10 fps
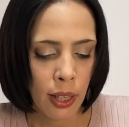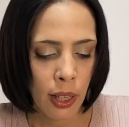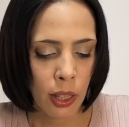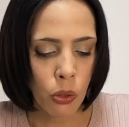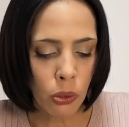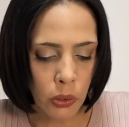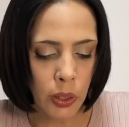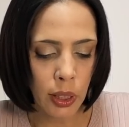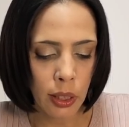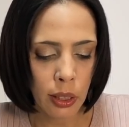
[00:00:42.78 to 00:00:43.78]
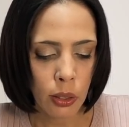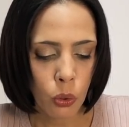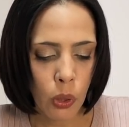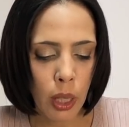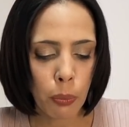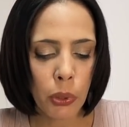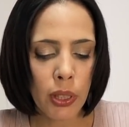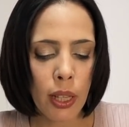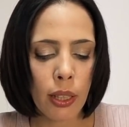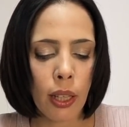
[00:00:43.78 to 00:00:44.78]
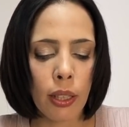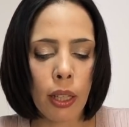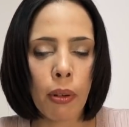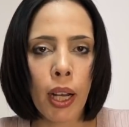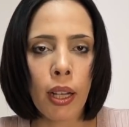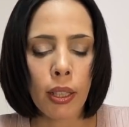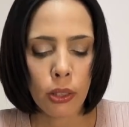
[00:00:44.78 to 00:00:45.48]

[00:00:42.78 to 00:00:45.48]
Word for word: え特にトランプ政権では